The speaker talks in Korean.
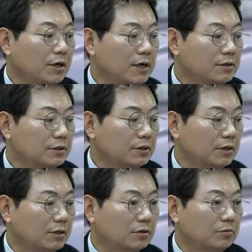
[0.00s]
서행을
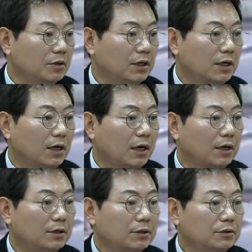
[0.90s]
전제로 하는 겁니다.
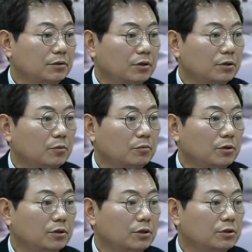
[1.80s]
여기
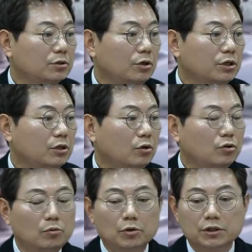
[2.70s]
보면은 철길
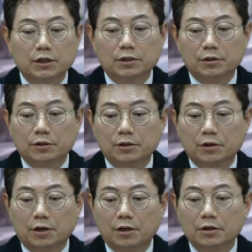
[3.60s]

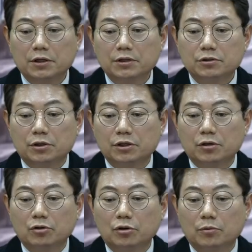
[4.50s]
건널목이잖아요.
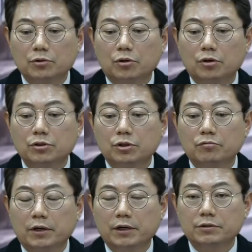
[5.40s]
철길 건너고
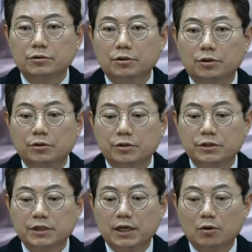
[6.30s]
천천히 와야죠. 여기를
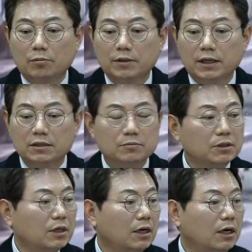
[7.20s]
쌩 오면
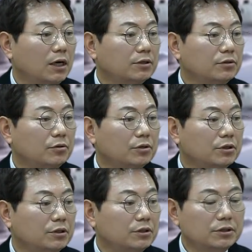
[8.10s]
되겠습니까? 그리고
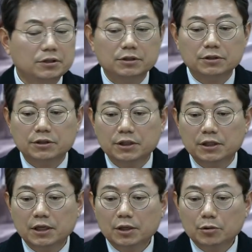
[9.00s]
여기는
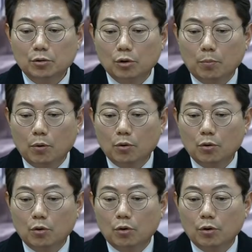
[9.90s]
은근히 이렇게
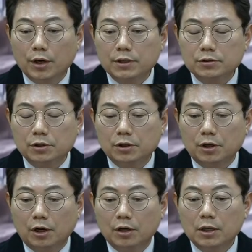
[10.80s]

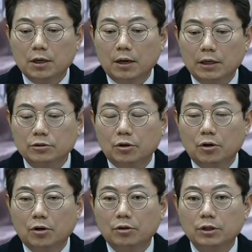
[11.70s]
볼록해서 아주
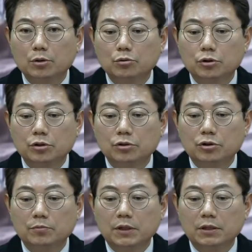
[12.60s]
커다란 요철인
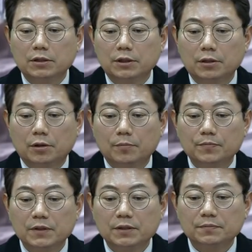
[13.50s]
것처럼 되어 있는데요.